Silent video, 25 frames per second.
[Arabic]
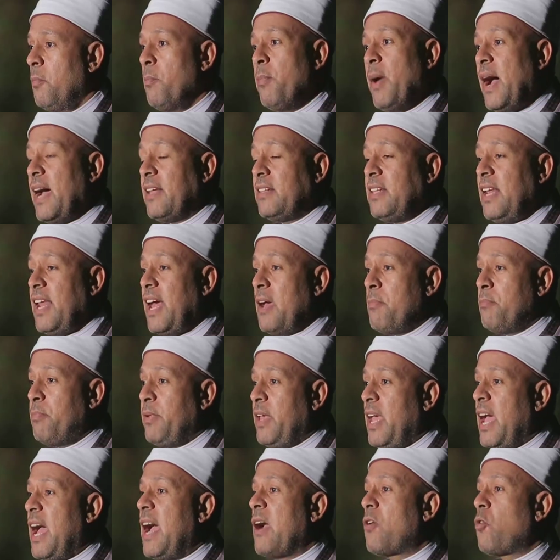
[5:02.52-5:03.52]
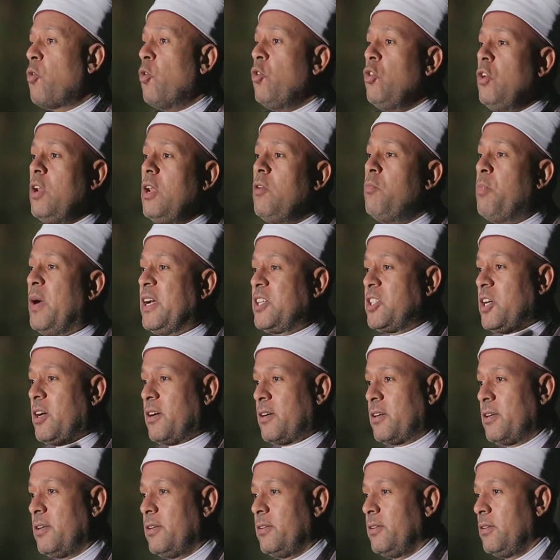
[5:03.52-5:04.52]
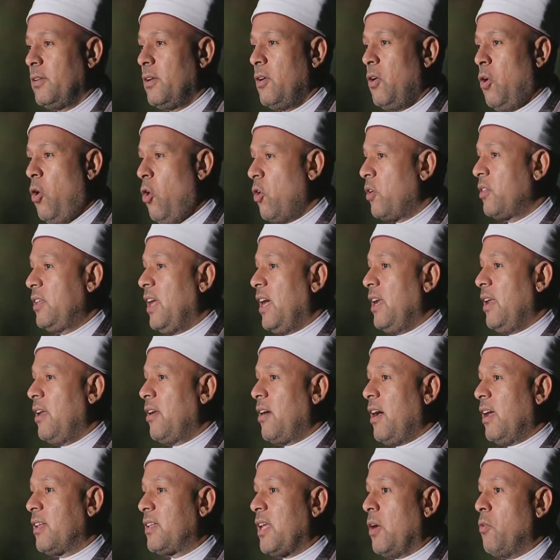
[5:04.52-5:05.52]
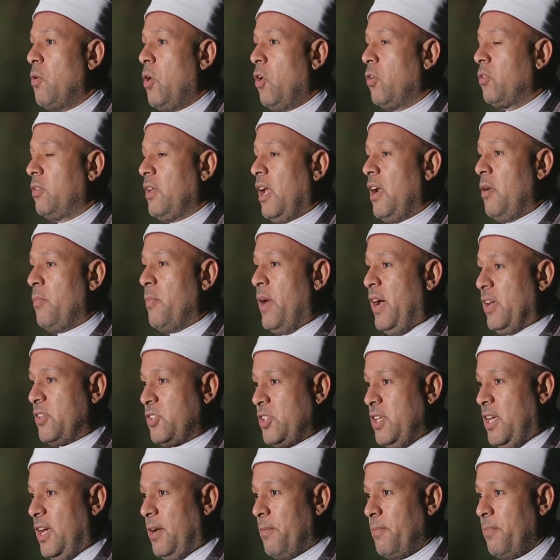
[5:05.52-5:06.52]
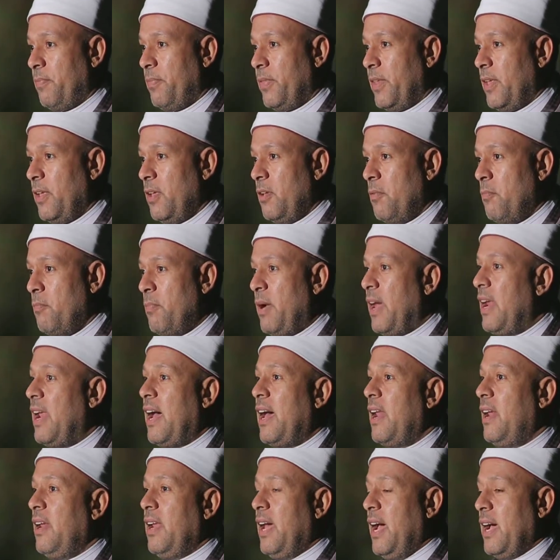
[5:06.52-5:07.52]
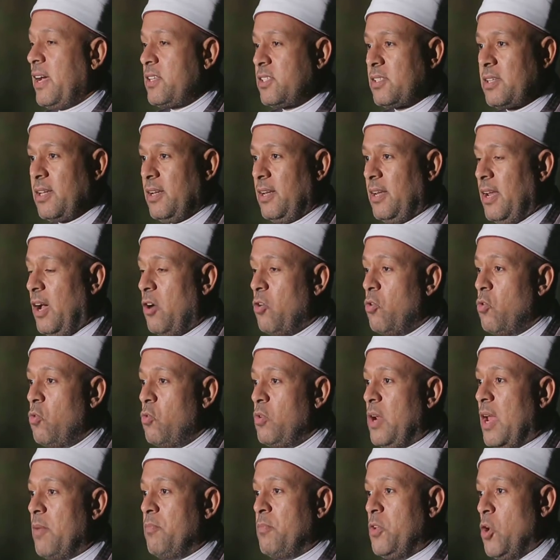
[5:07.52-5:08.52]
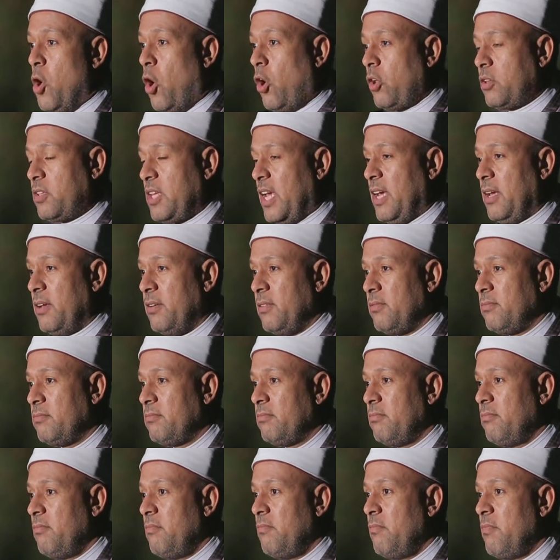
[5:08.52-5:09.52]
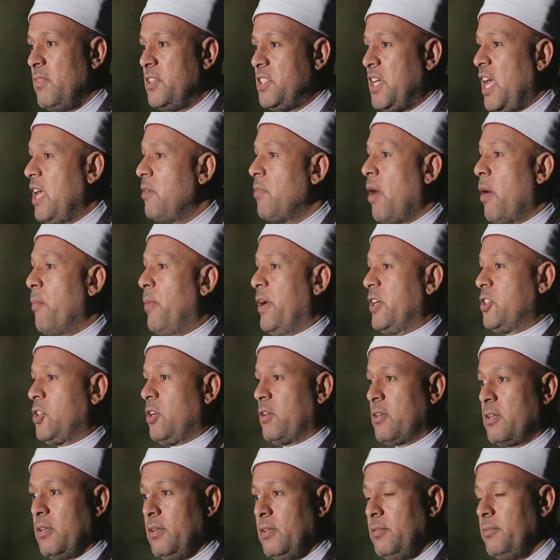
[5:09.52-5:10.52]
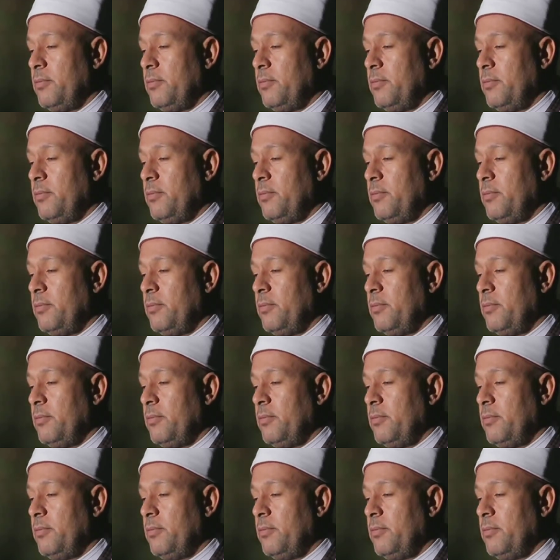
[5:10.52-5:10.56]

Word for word: بعد الأنبياء كل البشر عرضة للخطأ وعرضة للمعصية بل على العكس لو لم يخطئ مش هيبقى بشر